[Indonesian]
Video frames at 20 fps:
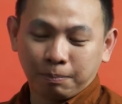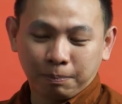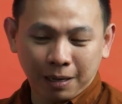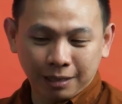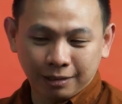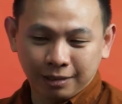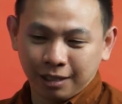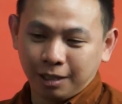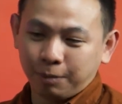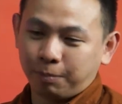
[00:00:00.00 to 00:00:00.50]

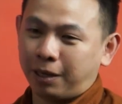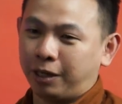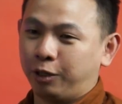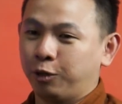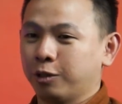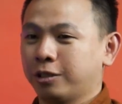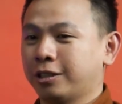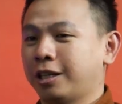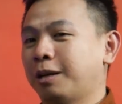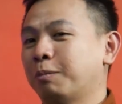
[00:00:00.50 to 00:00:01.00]
pas di depan
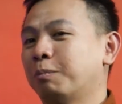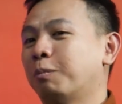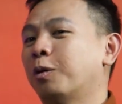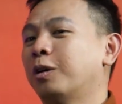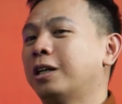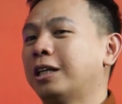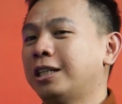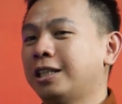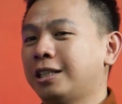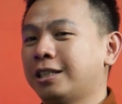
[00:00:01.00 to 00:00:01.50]
dosen.
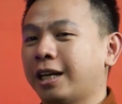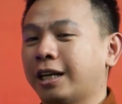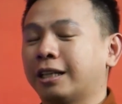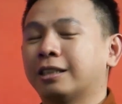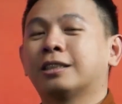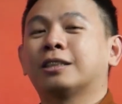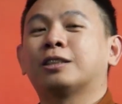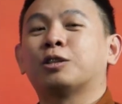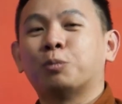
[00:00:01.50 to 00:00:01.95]
Boleh dicek.